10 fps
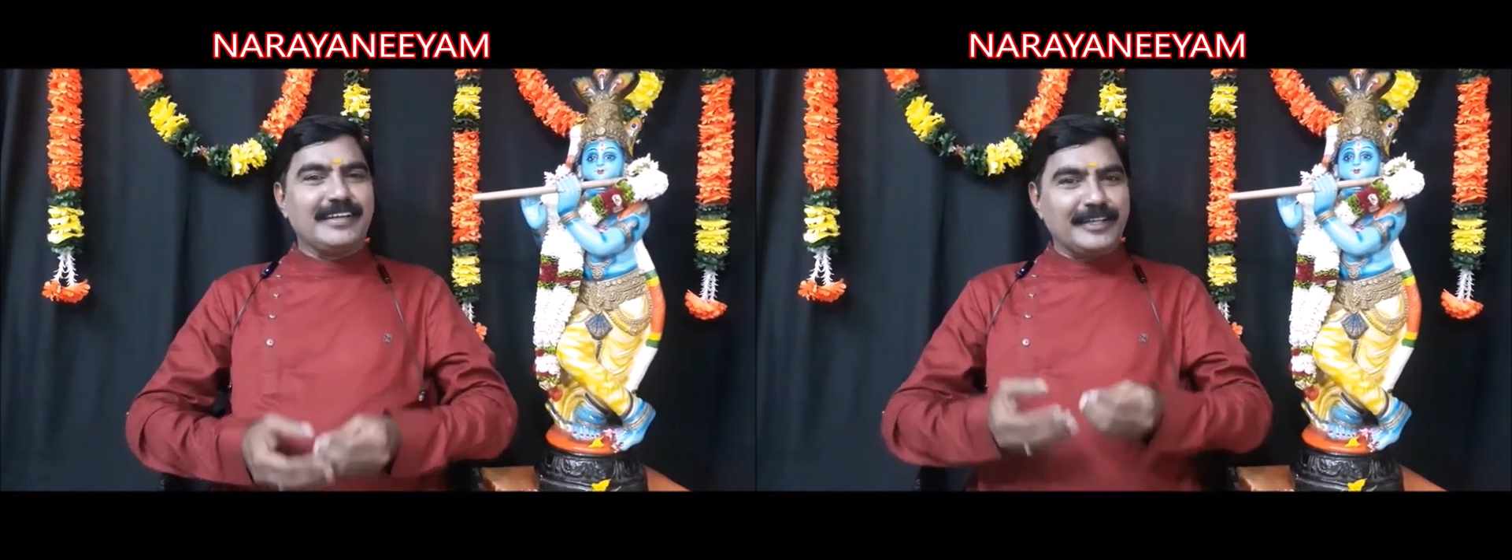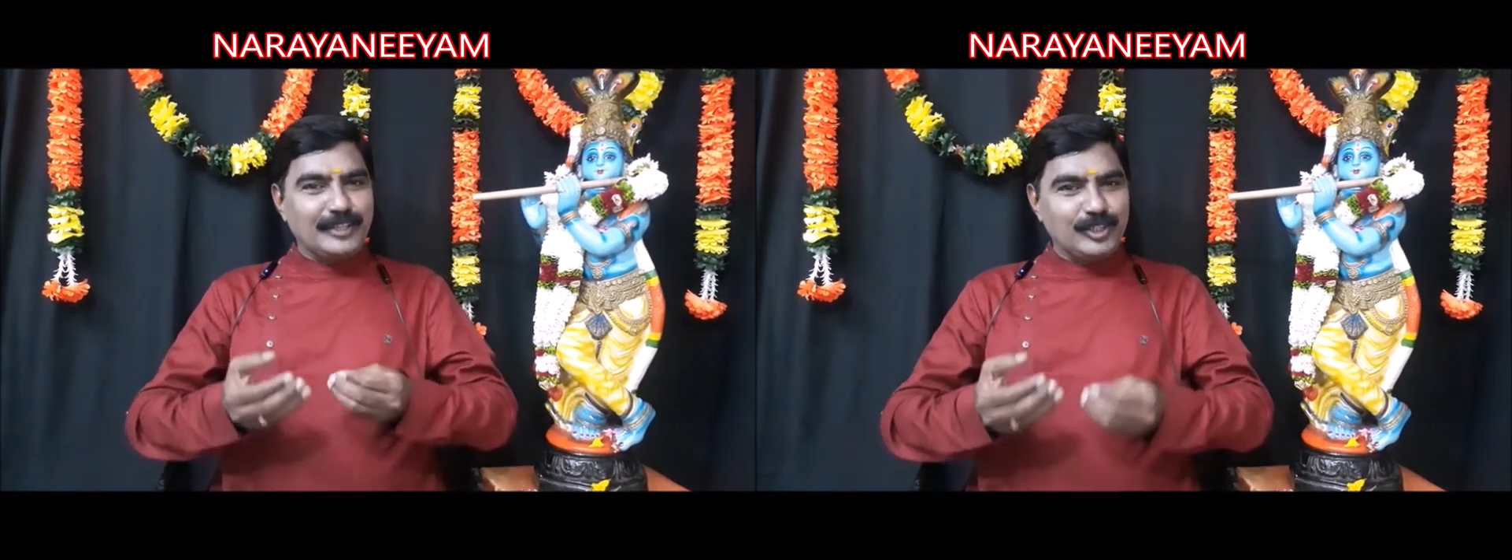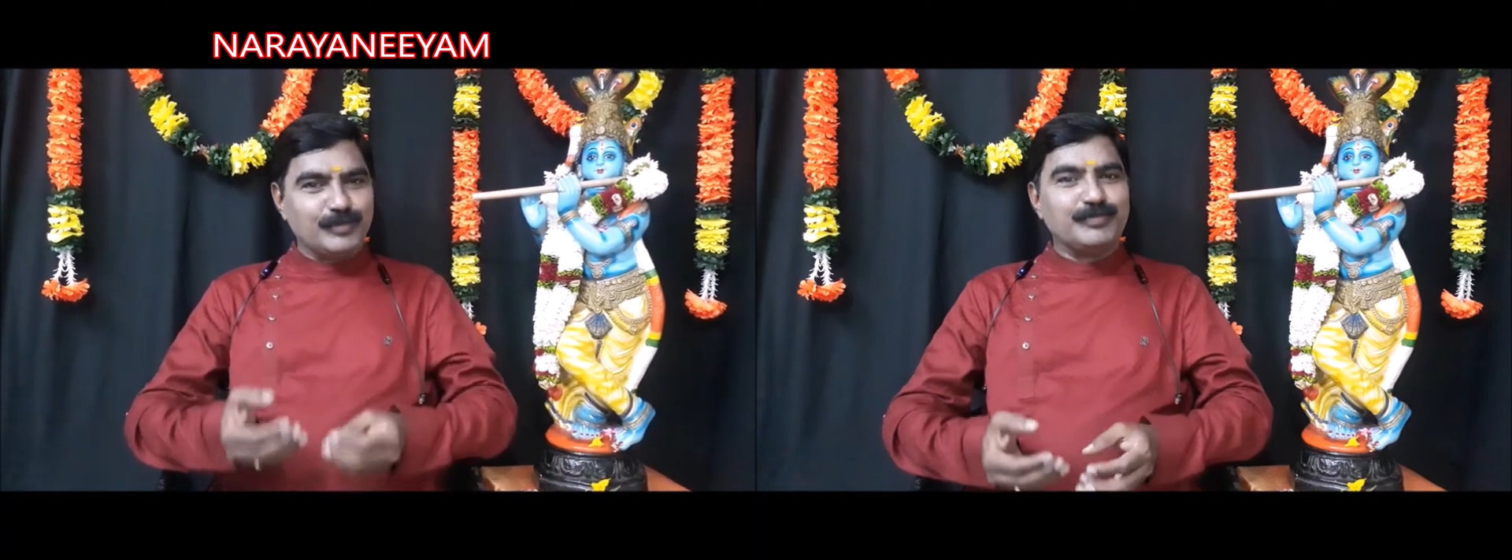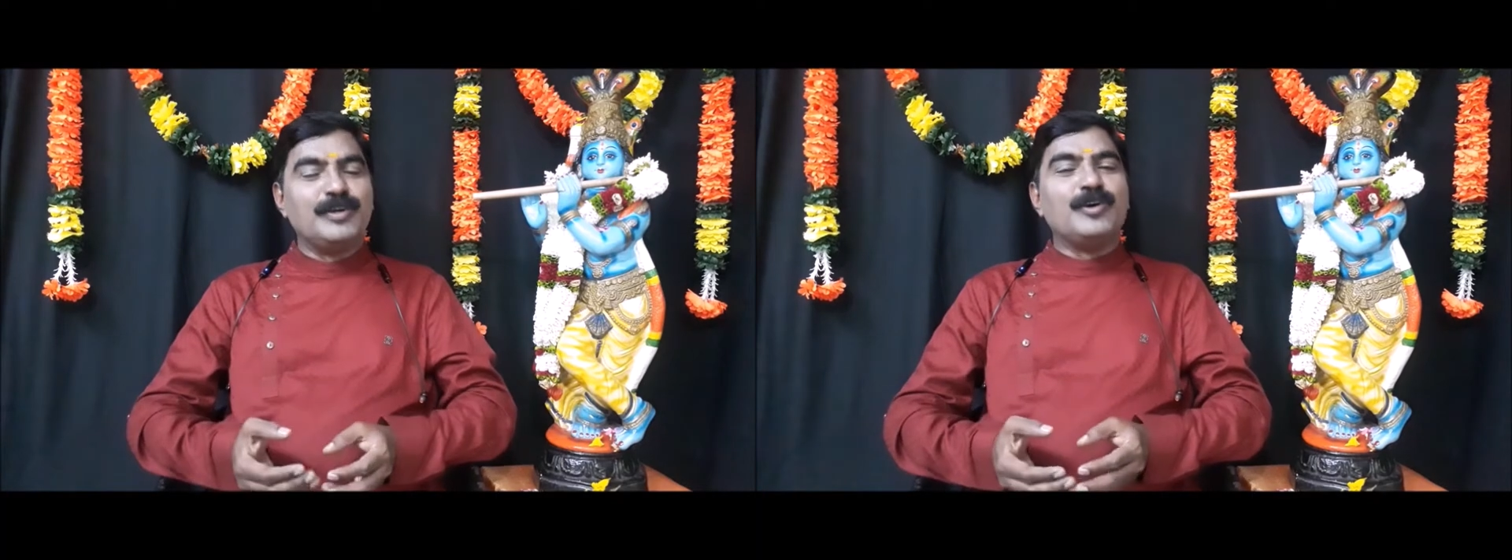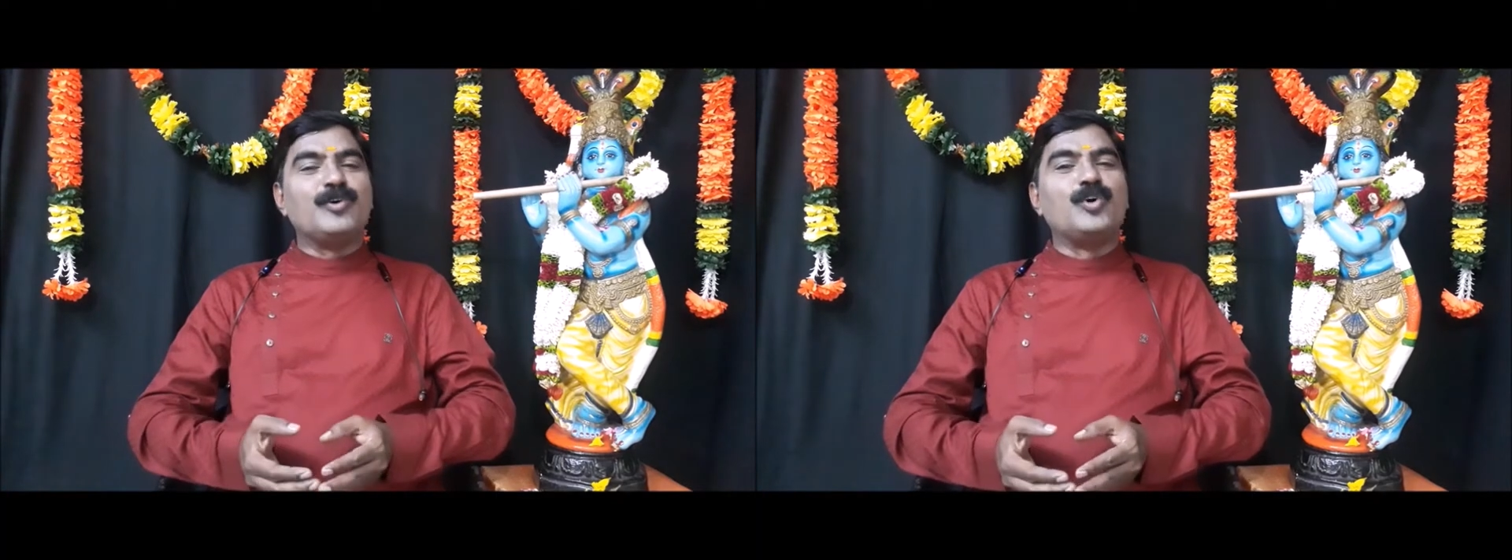இன்றும்
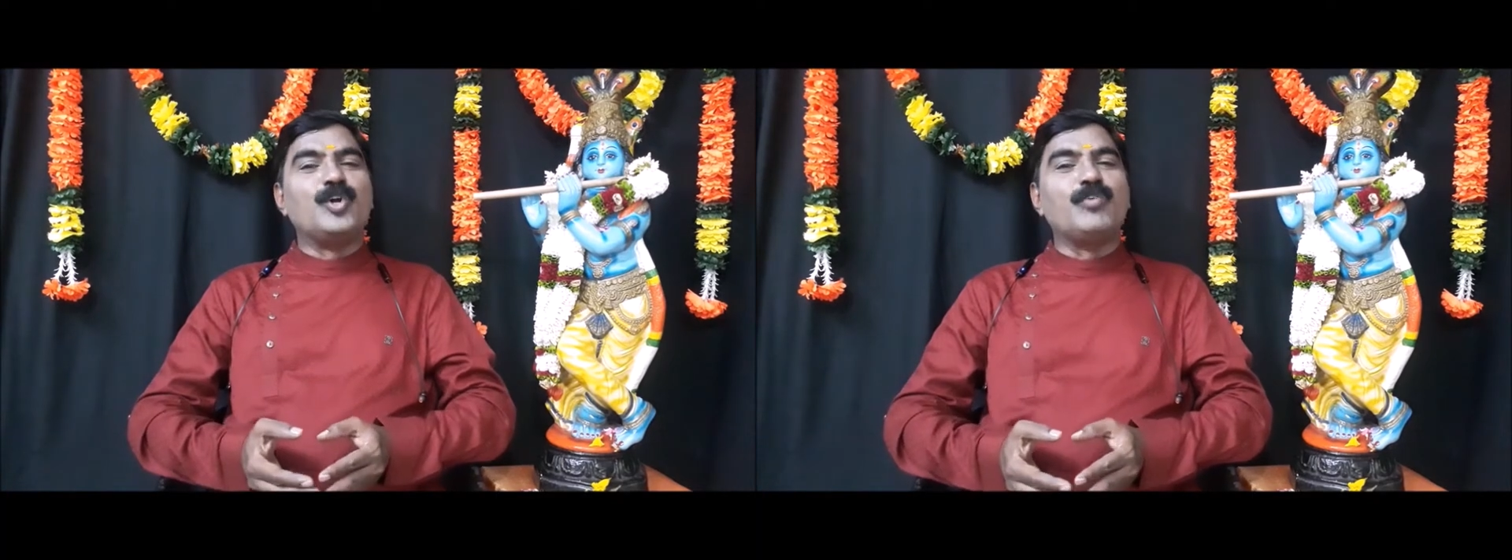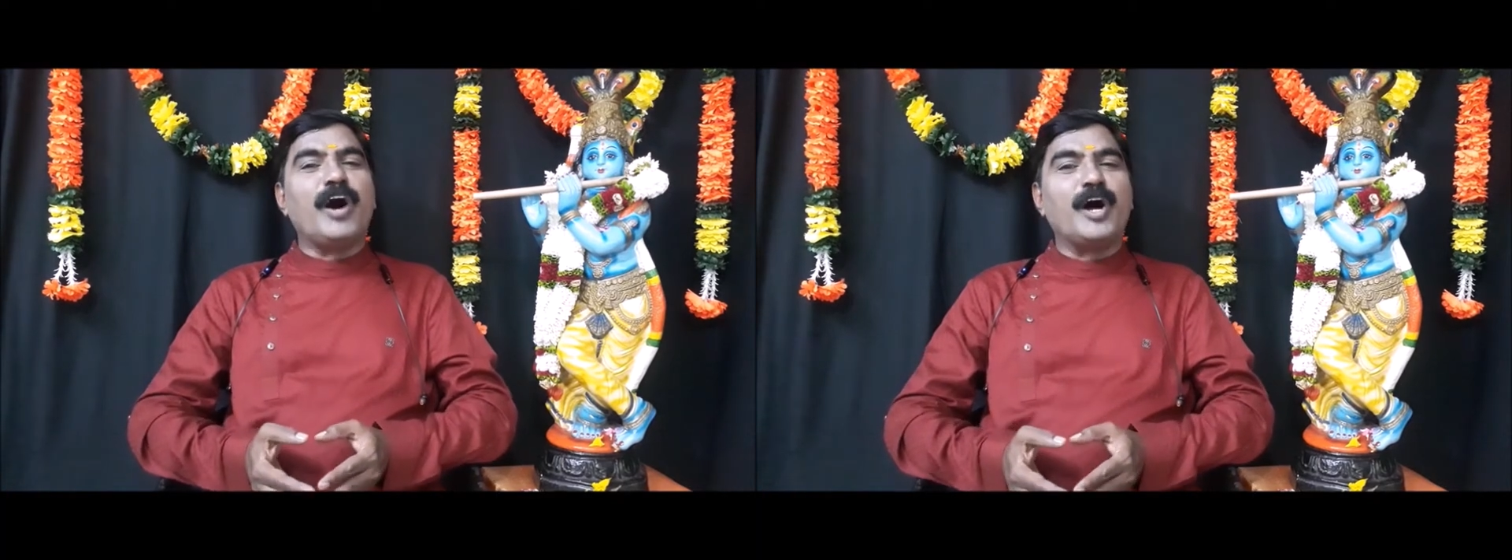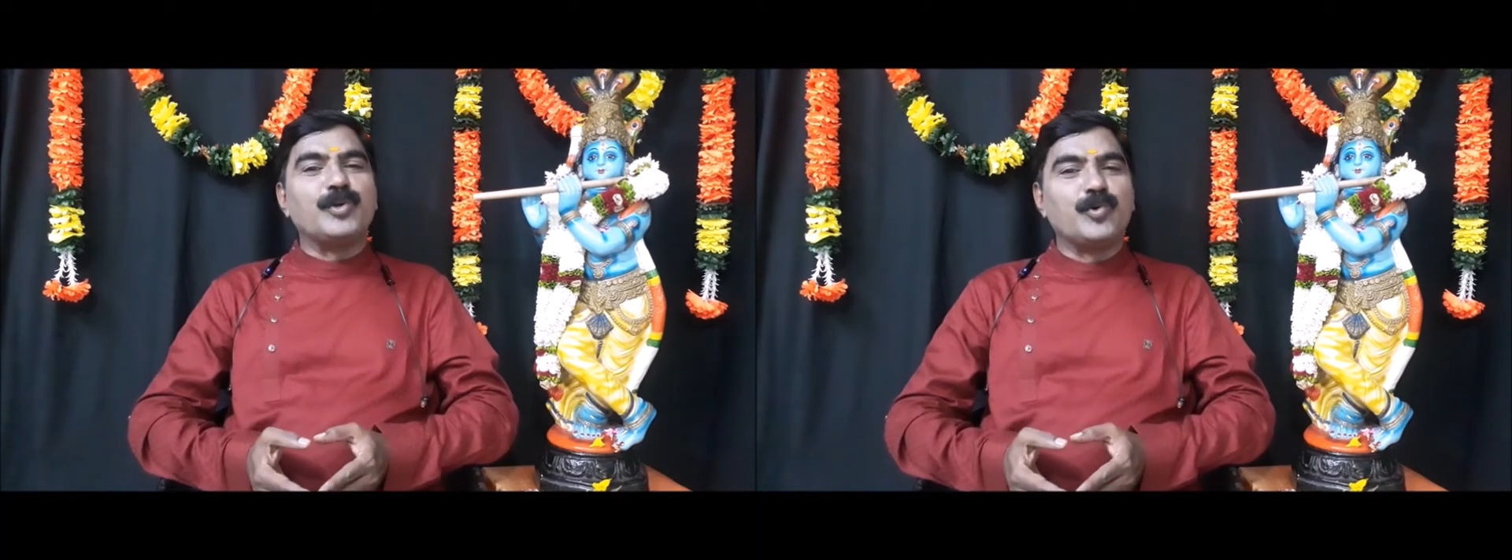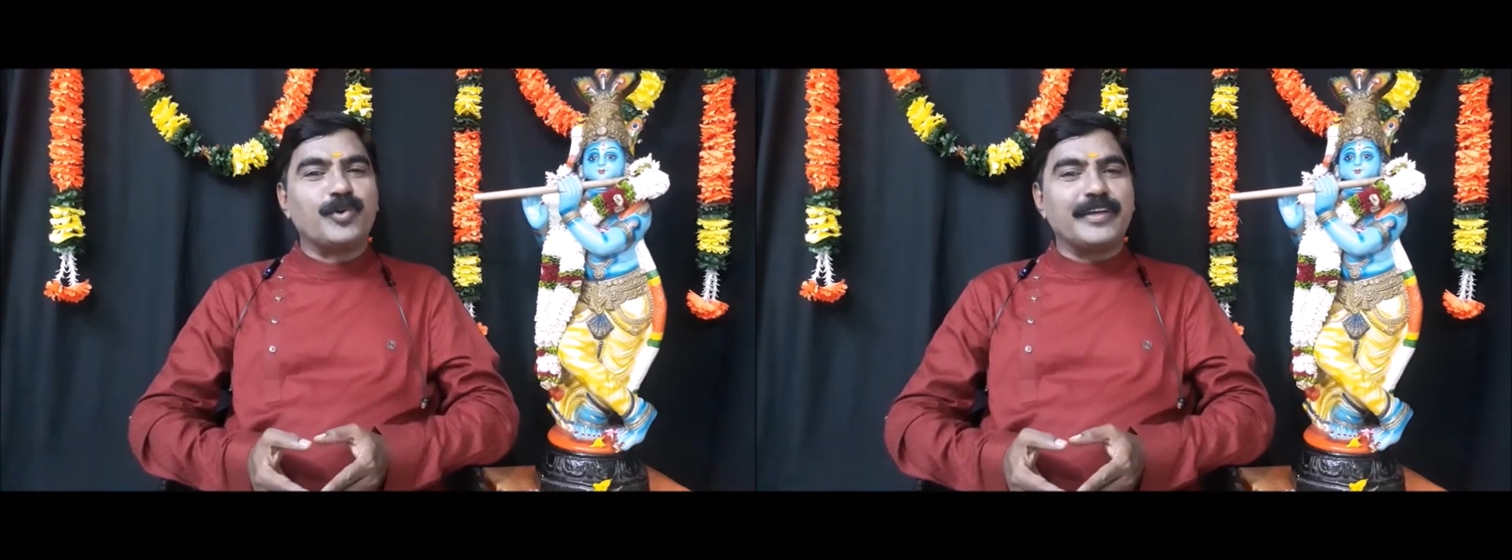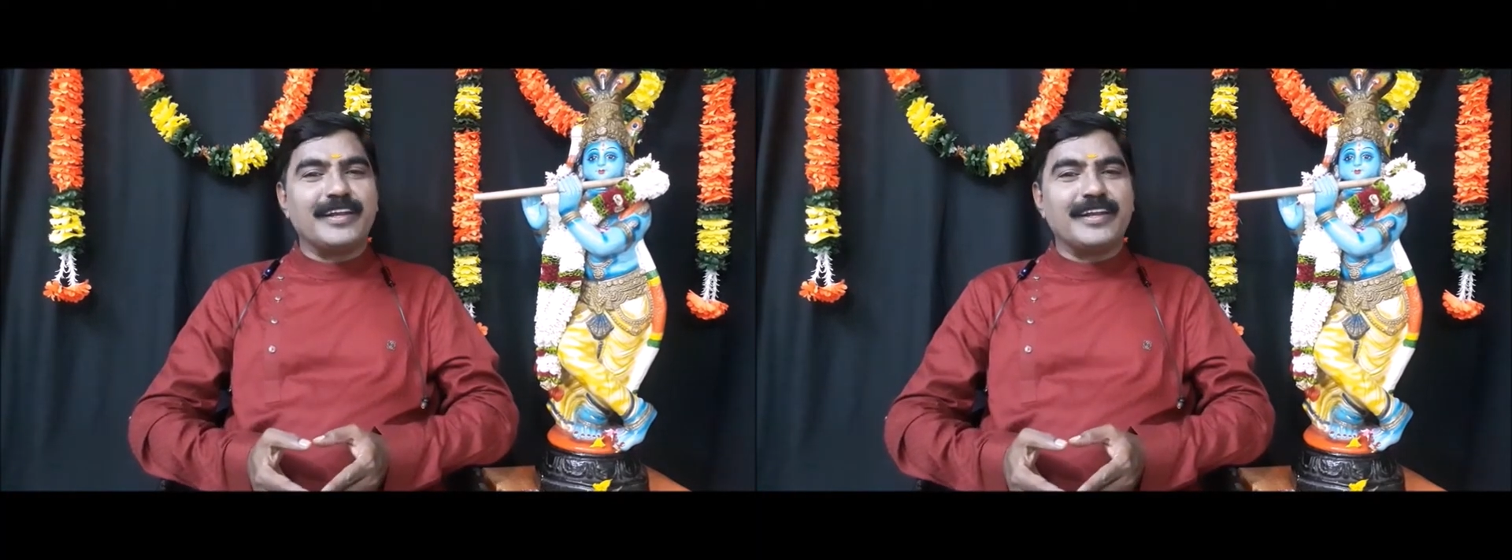குருவாயூர்